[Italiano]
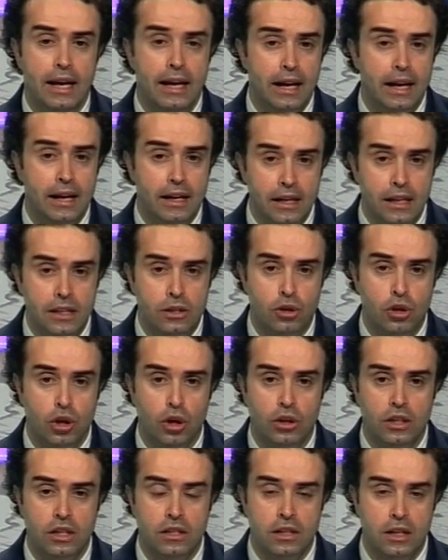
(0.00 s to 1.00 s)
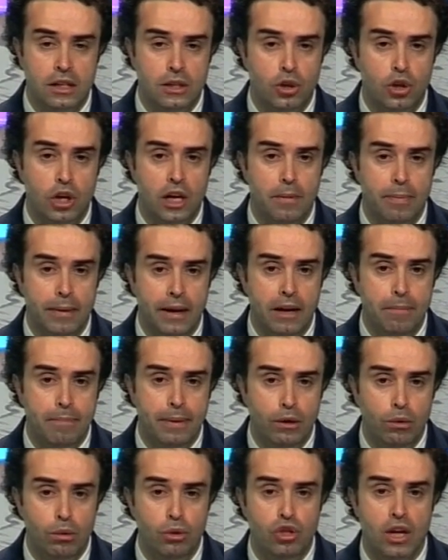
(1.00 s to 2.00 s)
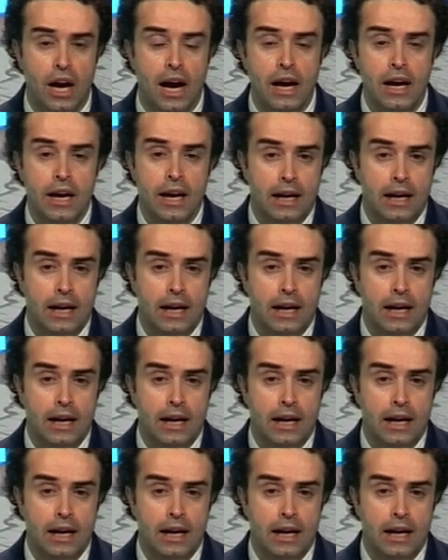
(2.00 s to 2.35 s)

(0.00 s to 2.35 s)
il rischio di iscrizione per il Perugia,